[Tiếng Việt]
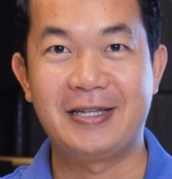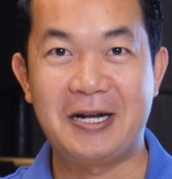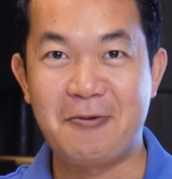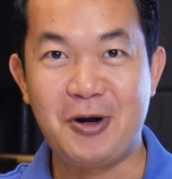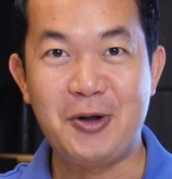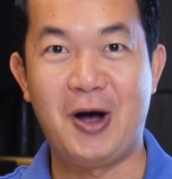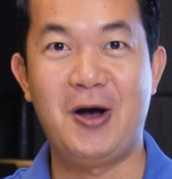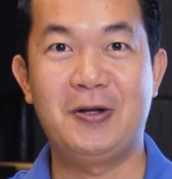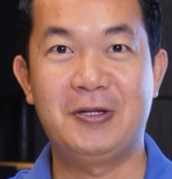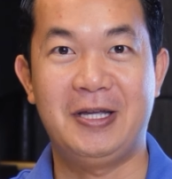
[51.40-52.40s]
thanh không nói điều
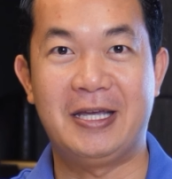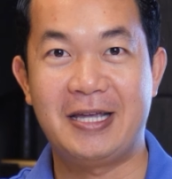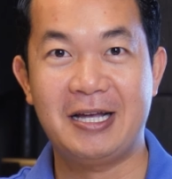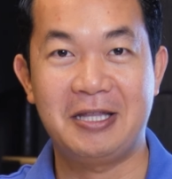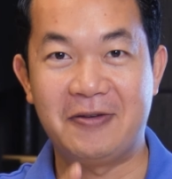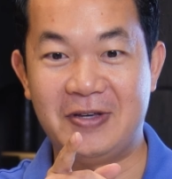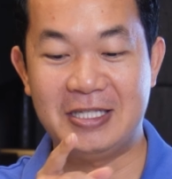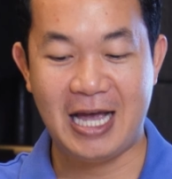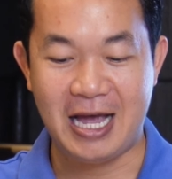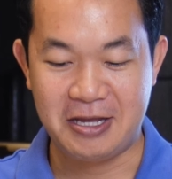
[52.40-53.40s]
đó thì chắc từ phía
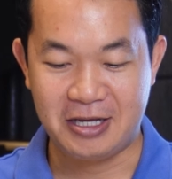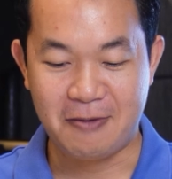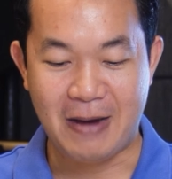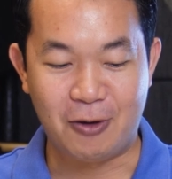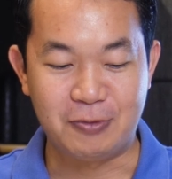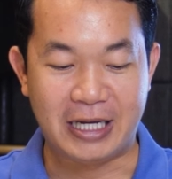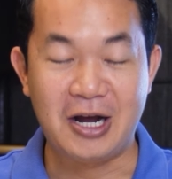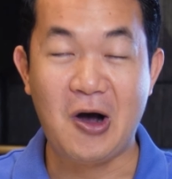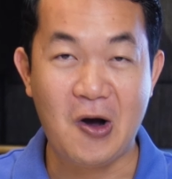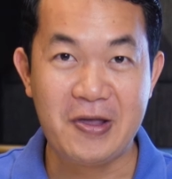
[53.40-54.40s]
xa các bạn cũng sẽ
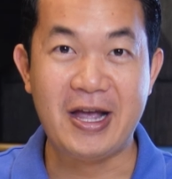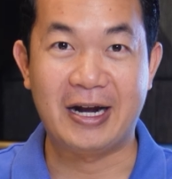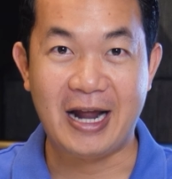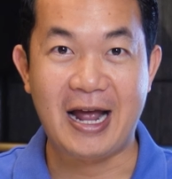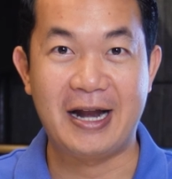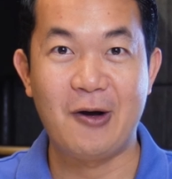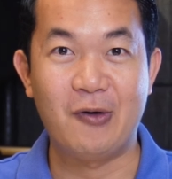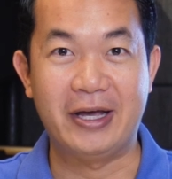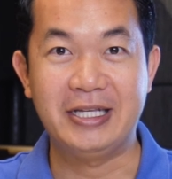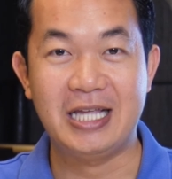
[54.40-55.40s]
khó nhận ra
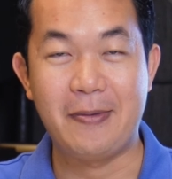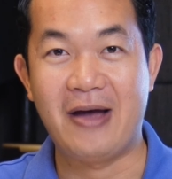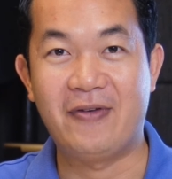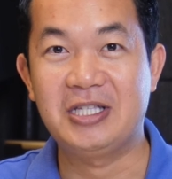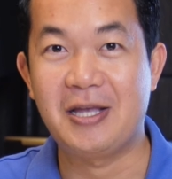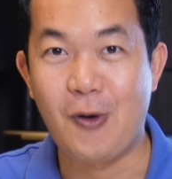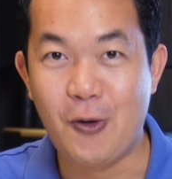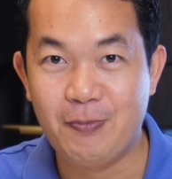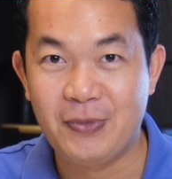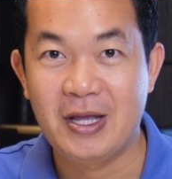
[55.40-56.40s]
đâu là X-T3 và
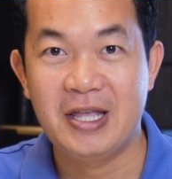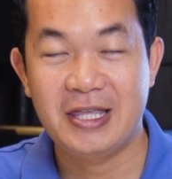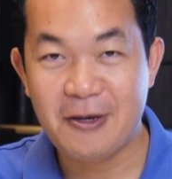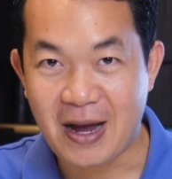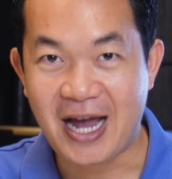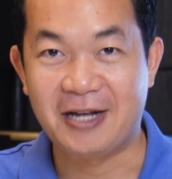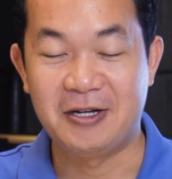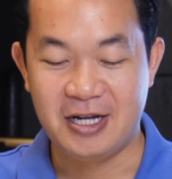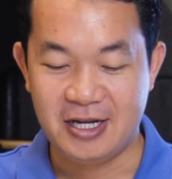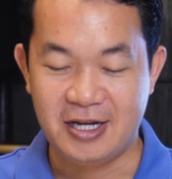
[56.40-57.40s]
X-T4 nhưng mà
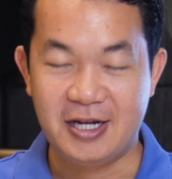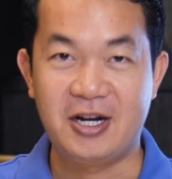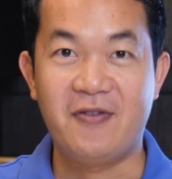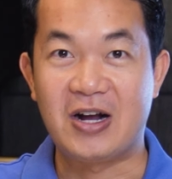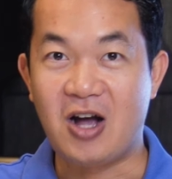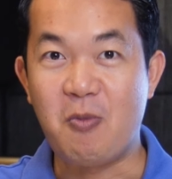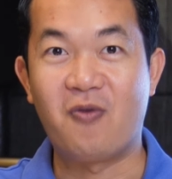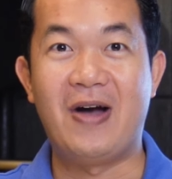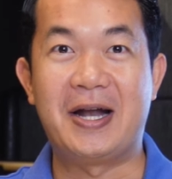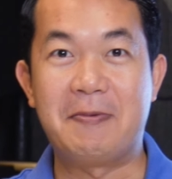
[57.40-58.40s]
nó vẫn có một
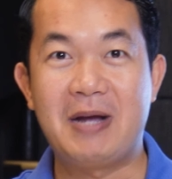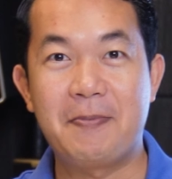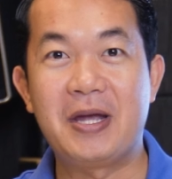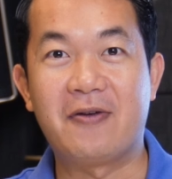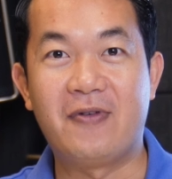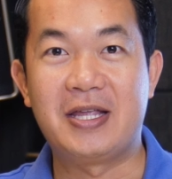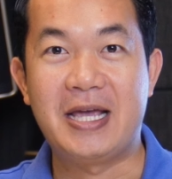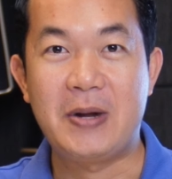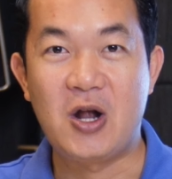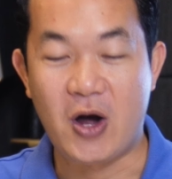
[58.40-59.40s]
vài điểm khác biệt về
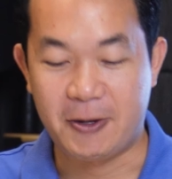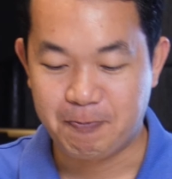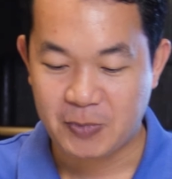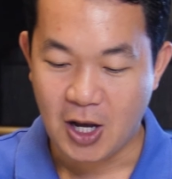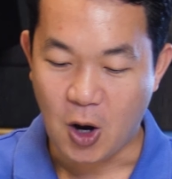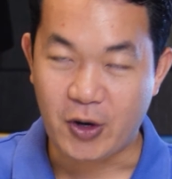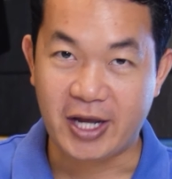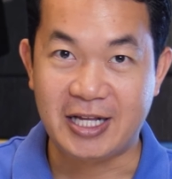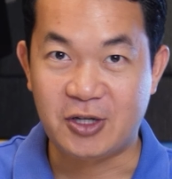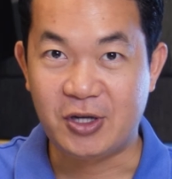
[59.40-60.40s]
nhà bên ngoài ok
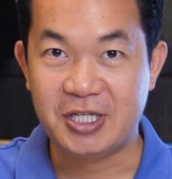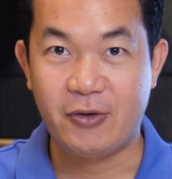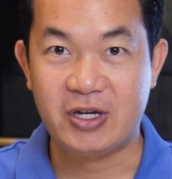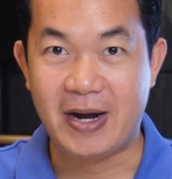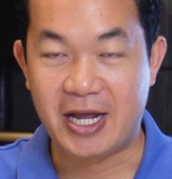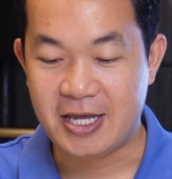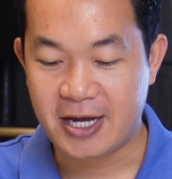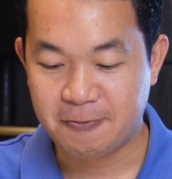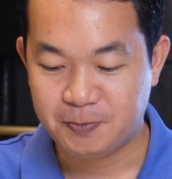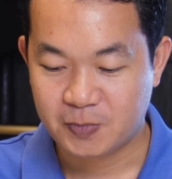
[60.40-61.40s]
thanh sẽ nói sơ qua cho các bạn đấy nhé